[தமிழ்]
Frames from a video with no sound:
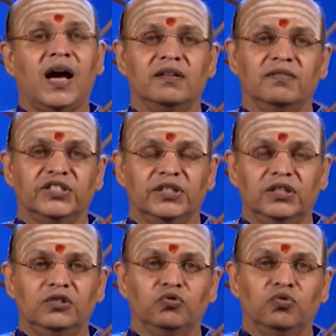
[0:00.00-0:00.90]
ஆறு
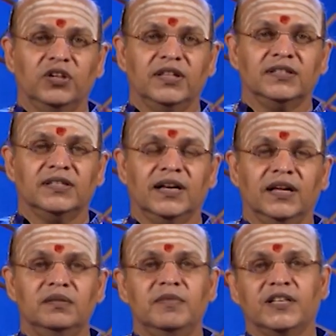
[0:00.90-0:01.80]
வருஷத்துக்கு சூரிய திசை
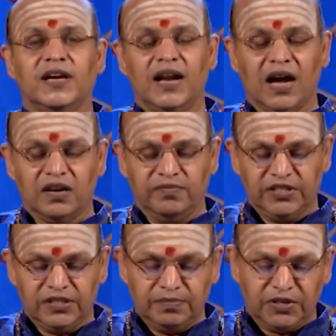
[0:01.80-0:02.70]
நடக்கும் அதனால் ஆறு
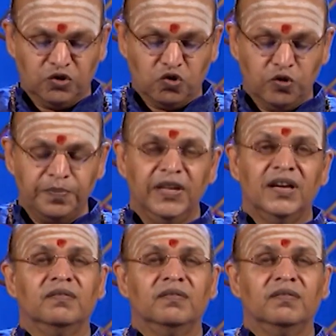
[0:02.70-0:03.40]
வருஷம் செய்யணும்